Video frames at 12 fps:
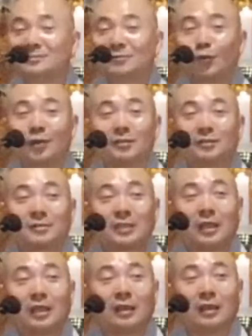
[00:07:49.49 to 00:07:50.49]
코로나
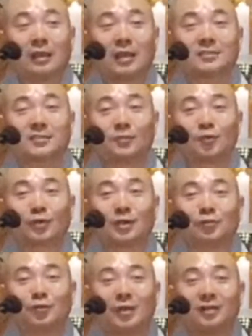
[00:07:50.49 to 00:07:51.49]
때, 한참
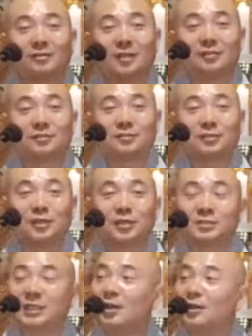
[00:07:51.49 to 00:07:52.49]
코로나 유행할 때는
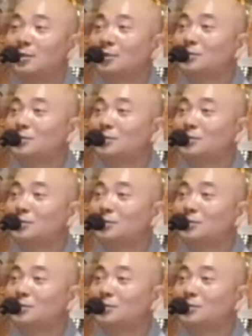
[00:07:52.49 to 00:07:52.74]
자연이